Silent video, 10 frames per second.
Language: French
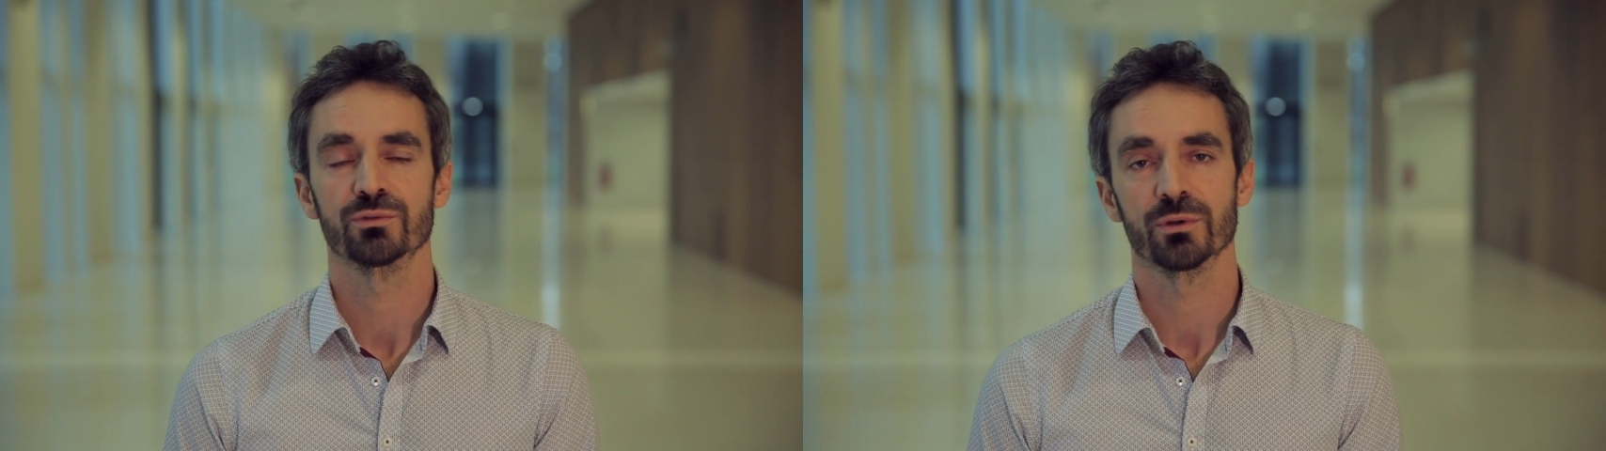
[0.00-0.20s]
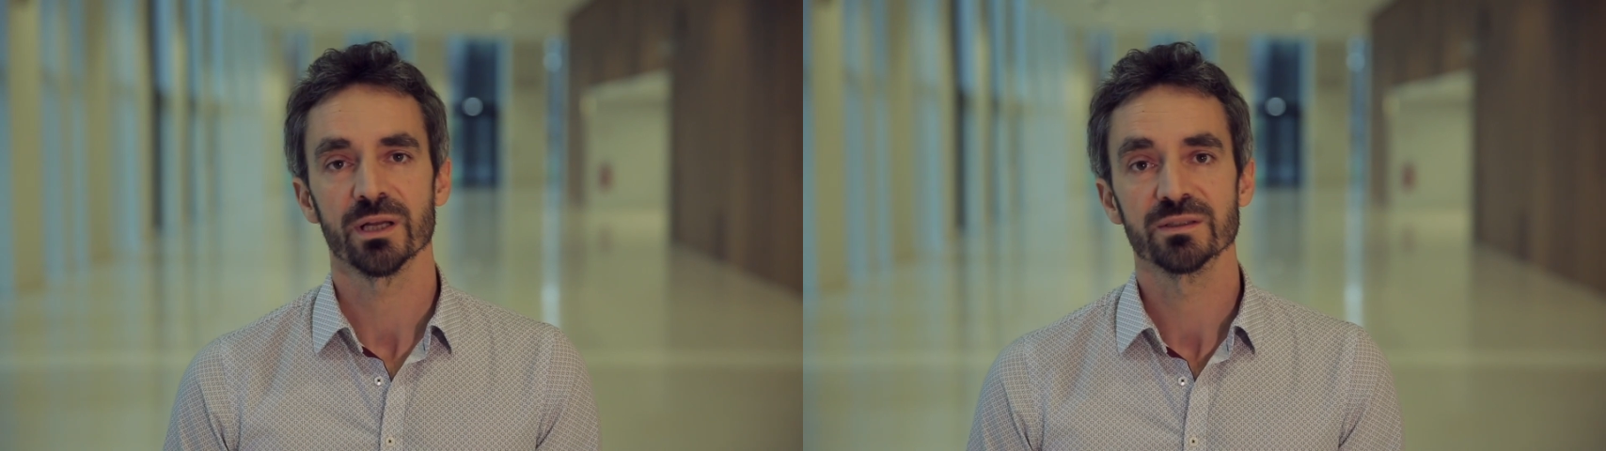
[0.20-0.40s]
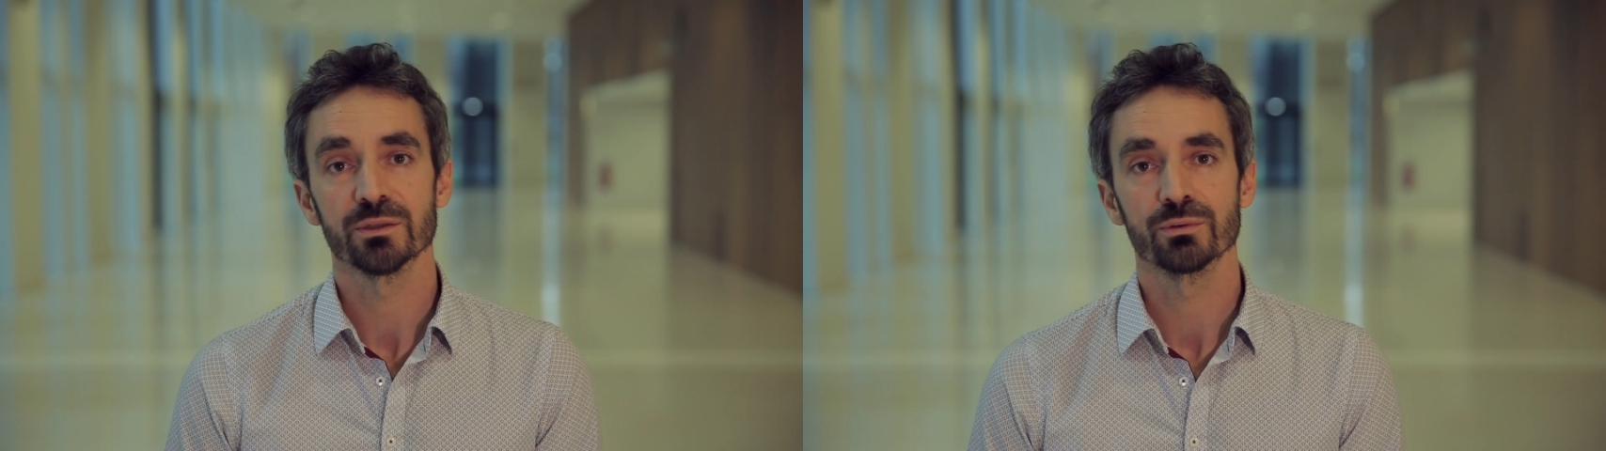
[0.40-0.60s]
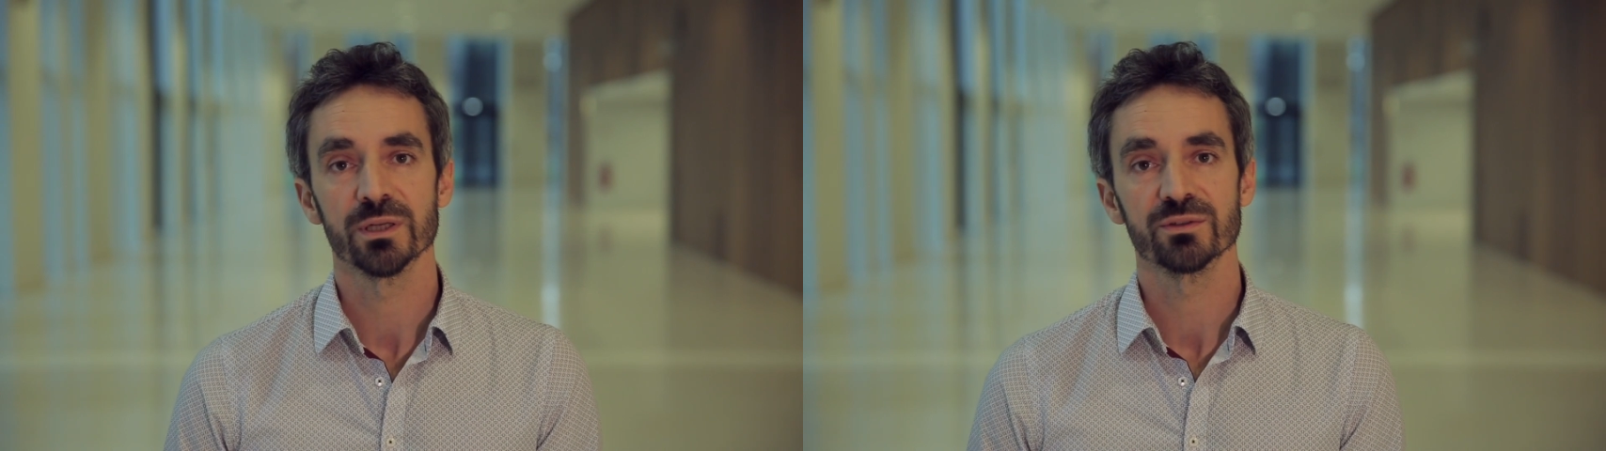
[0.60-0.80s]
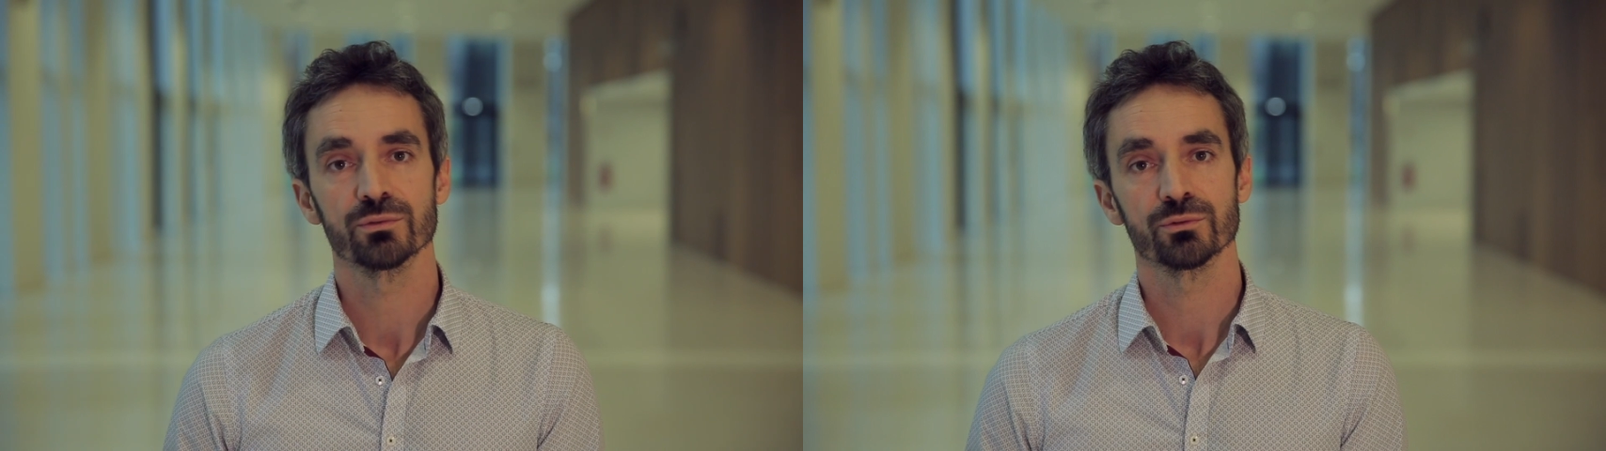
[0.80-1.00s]
sur
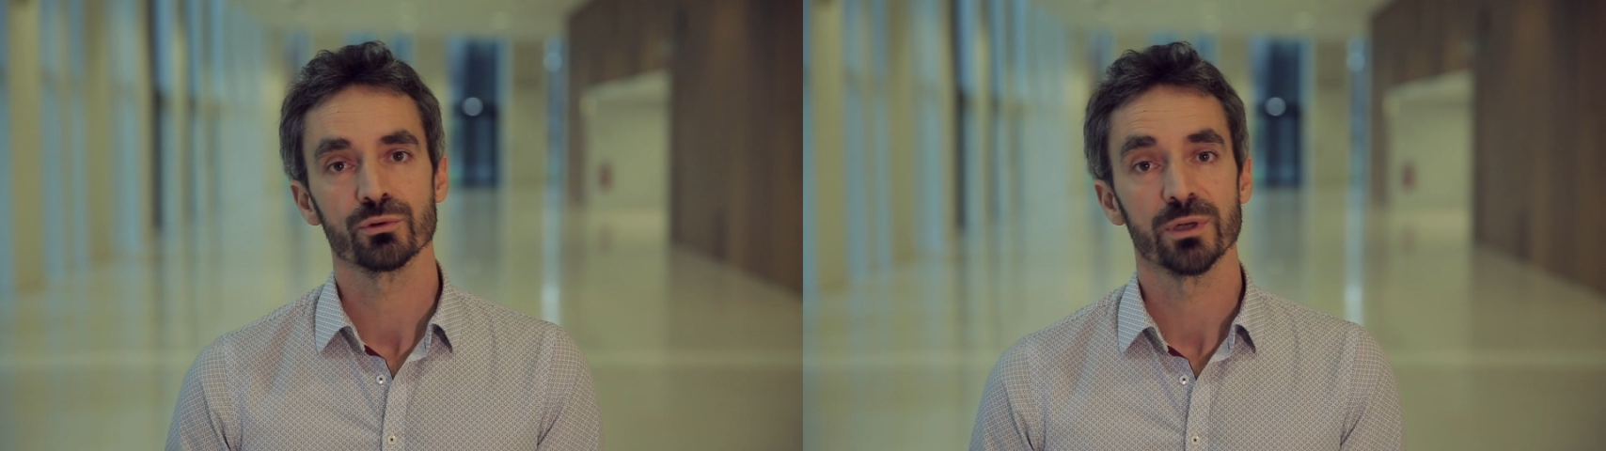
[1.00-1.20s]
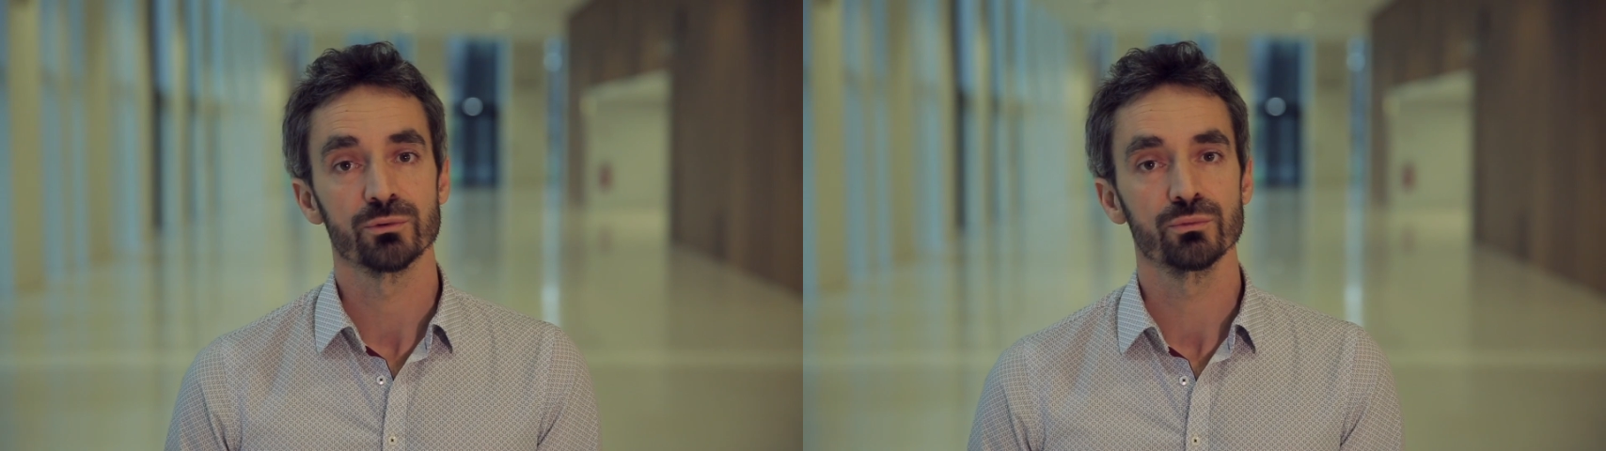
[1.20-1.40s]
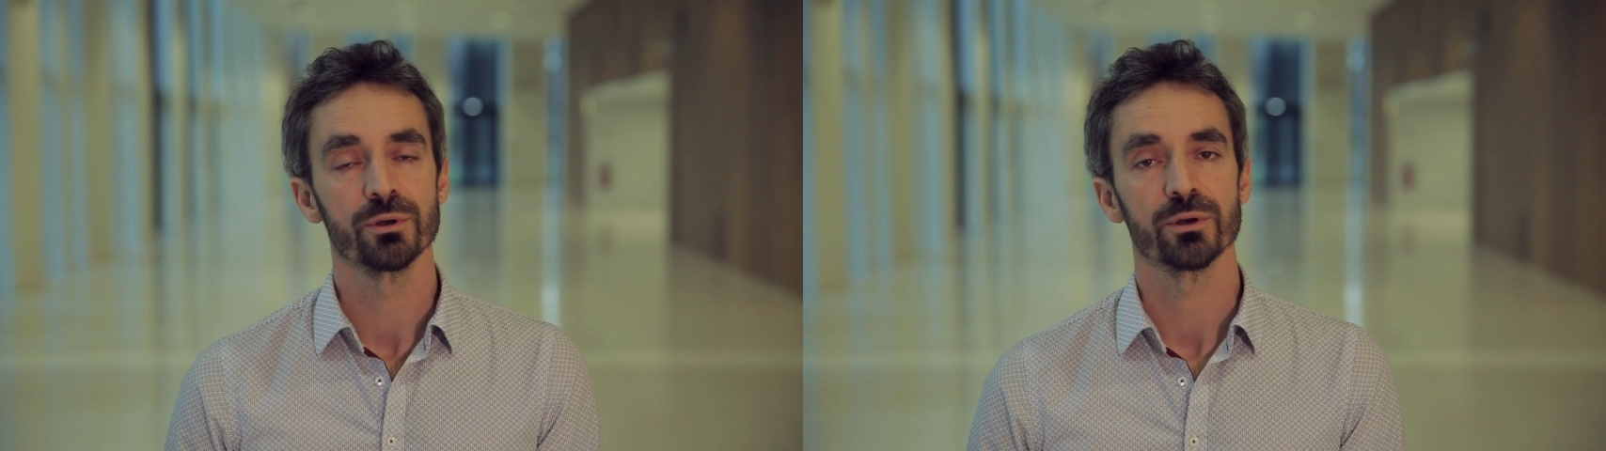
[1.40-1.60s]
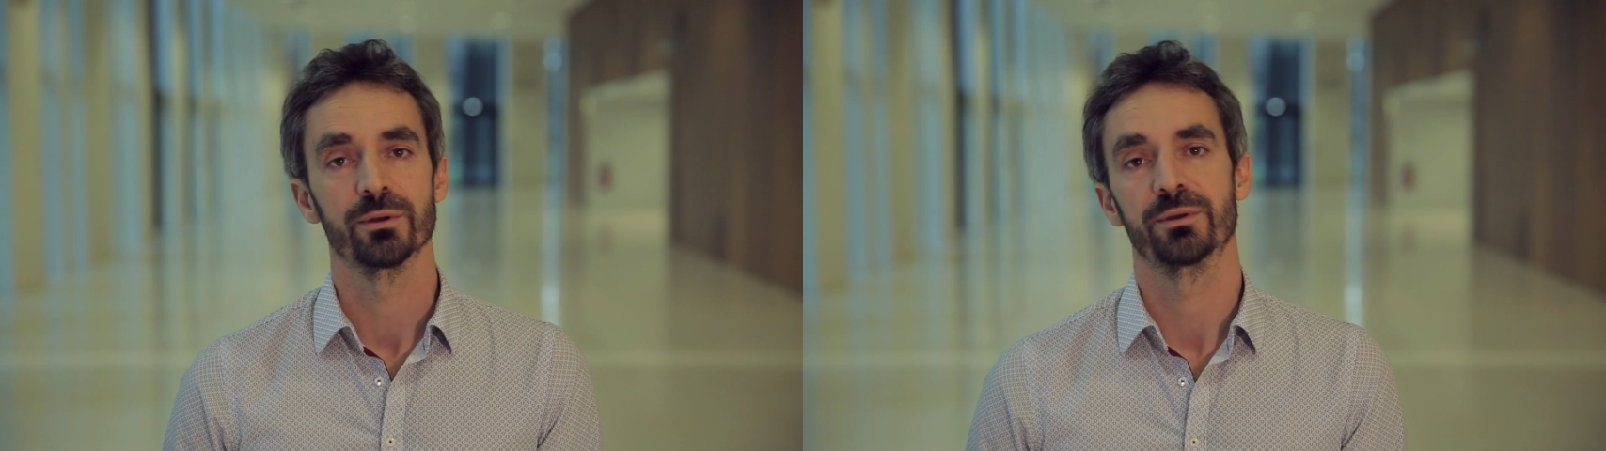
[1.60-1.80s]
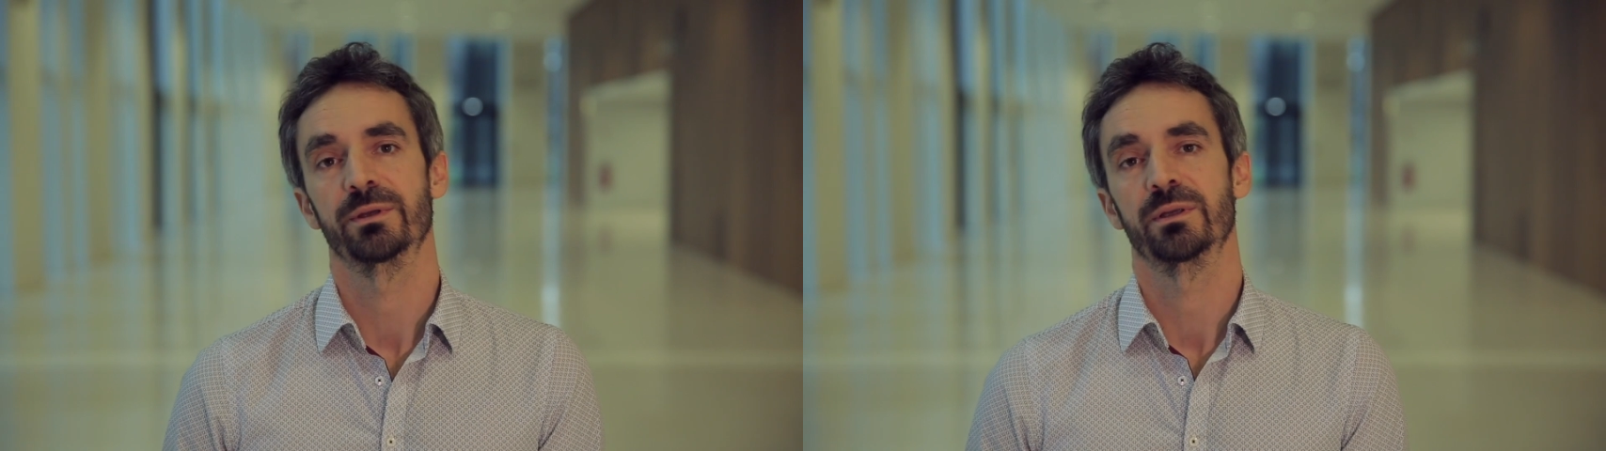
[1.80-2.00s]
l'articulation entre la
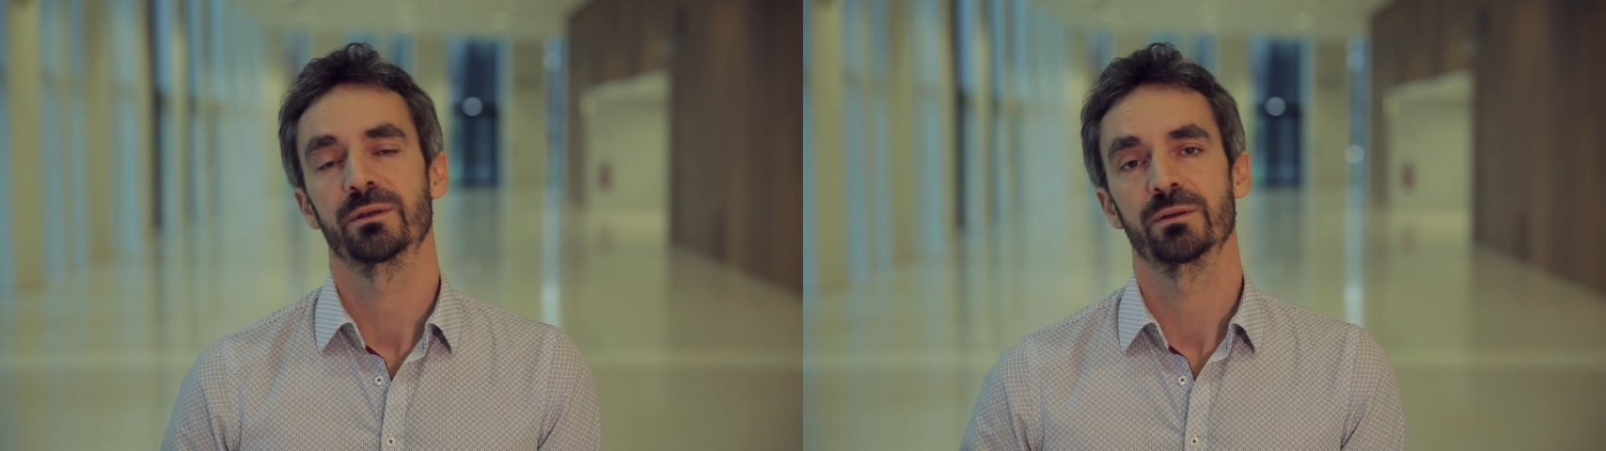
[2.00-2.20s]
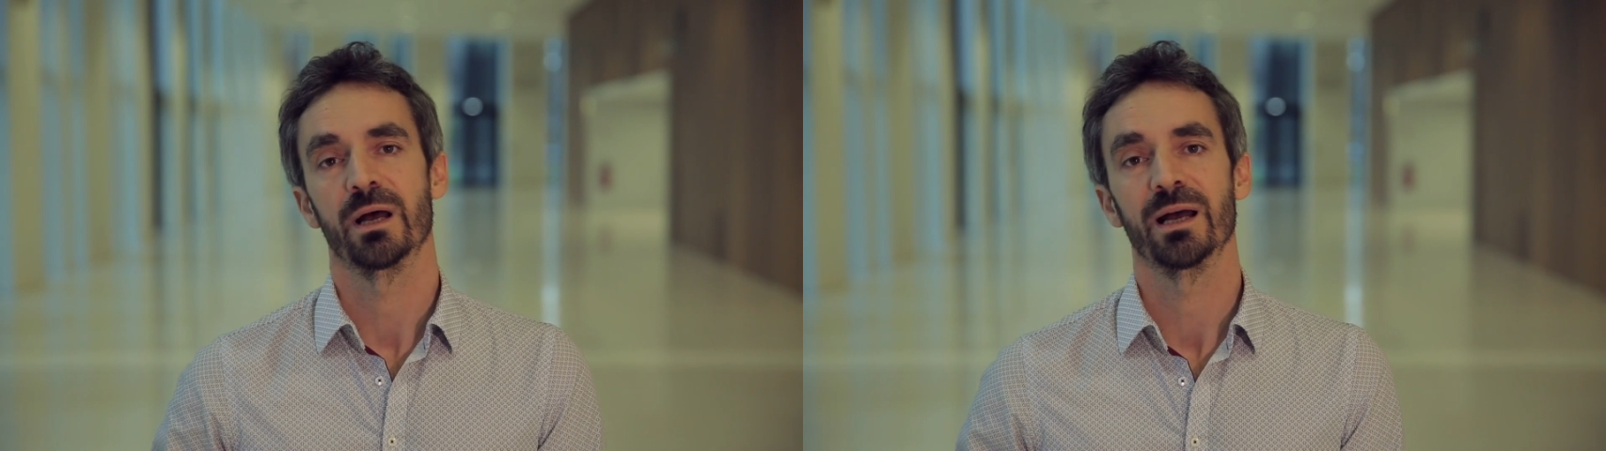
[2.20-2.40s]
douleur euh,